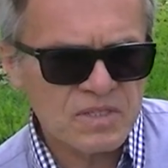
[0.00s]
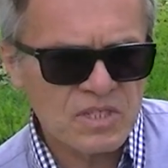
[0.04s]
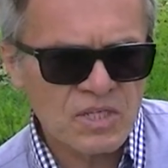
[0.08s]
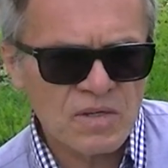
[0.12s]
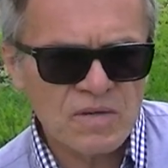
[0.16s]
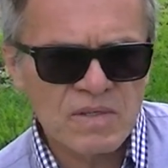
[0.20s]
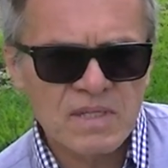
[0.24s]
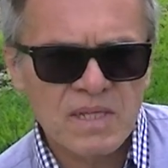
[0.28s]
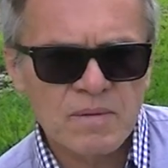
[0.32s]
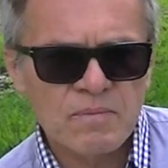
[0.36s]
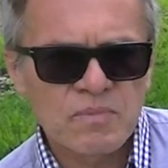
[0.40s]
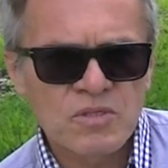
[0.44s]

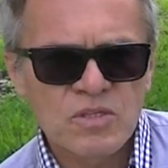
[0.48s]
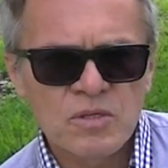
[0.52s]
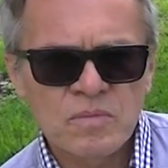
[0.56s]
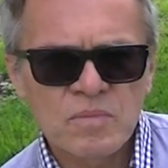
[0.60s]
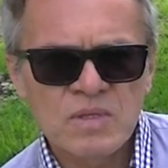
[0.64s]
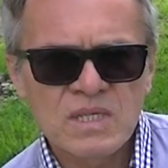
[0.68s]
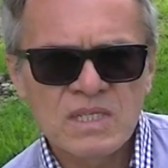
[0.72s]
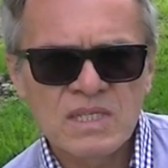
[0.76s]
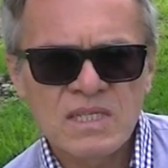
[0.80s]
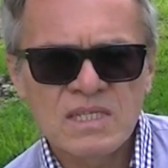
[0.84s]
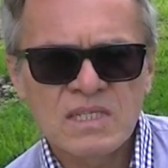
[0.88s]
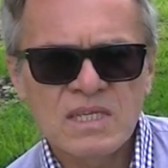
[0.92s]
działa na
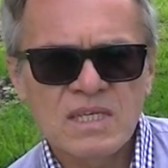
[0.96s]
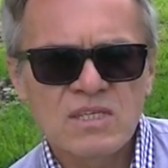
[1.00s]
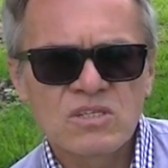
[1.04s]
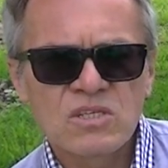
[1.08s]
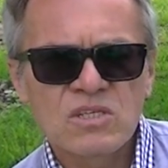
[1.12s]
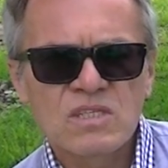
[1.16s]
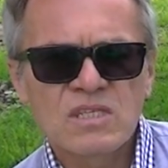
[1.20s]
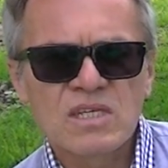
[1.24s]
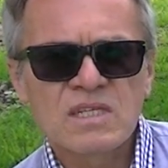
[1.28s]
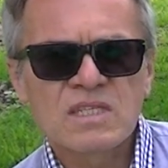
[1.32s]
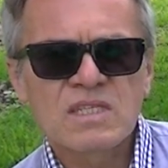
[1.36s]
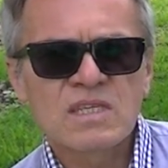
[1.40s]
podobnej
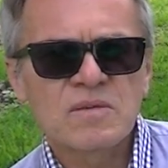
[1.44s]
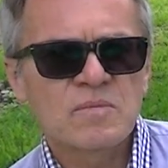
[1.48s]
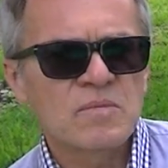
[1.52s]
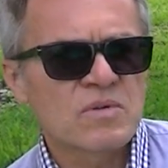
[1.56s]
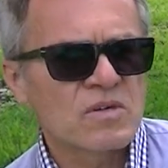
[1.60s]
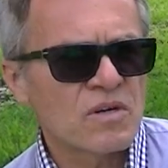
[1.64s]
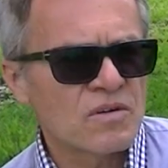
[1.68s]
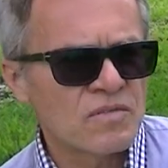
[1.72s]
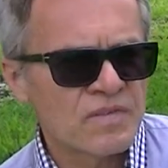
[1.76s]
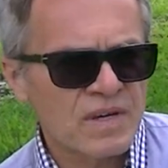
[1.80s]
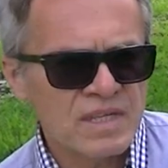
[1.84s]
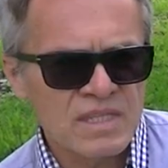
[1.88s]
zasadzie, tak
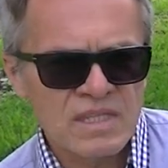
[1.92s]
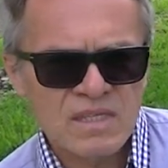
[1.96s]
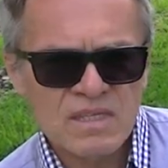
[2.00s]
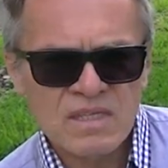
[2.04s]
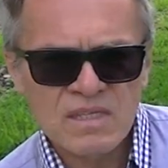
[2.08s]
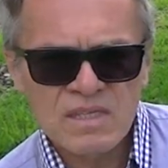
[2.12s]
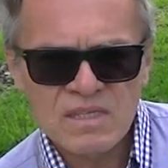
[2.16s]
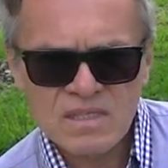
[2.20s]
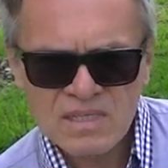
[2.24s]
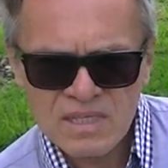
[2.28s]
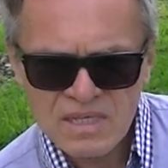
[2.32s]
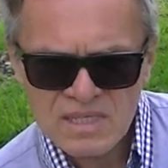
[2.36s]
samo
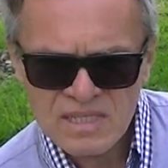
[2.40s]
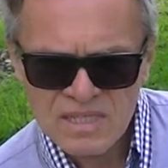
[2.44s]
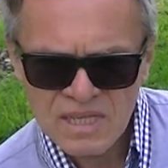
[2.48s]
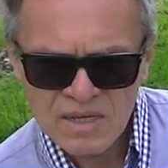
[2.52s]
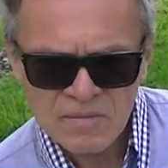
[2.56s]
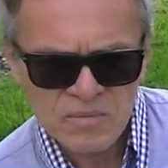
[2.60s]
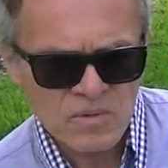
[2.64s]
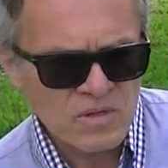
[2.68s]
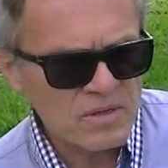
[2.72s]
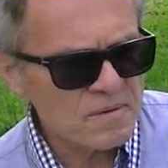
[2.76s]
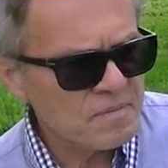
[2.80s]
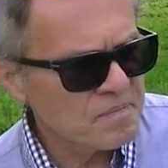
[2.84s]
owady, tak
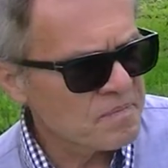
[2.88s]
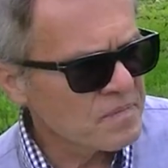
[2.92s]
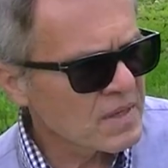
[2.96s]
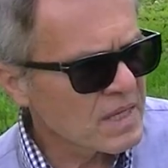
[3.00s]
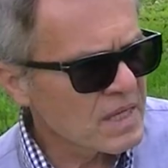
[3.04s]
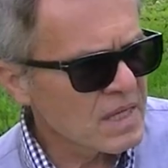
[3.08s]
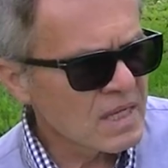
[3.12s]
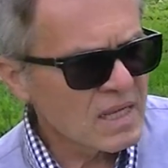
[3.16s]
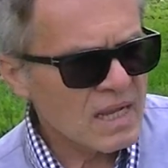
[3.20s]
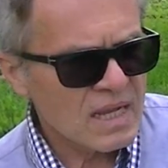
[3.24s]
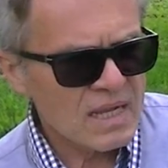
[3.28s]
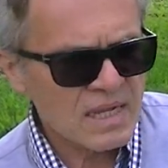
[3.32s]
samo.
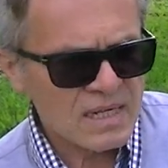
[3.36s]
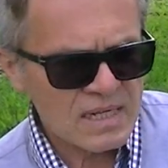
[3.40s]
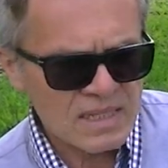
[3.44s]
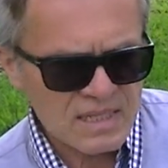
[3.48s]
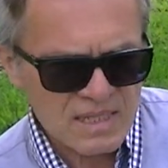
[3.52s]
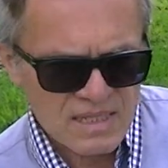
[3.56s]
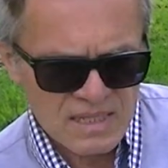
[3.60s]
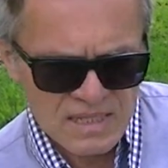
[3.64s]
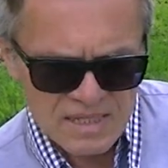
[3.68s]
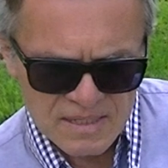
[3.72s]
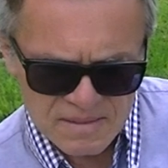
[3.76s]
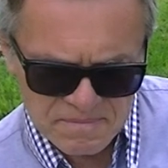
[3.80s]
E,
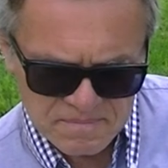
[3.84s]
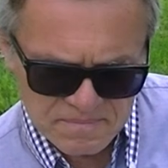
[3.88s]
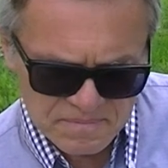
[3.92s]
I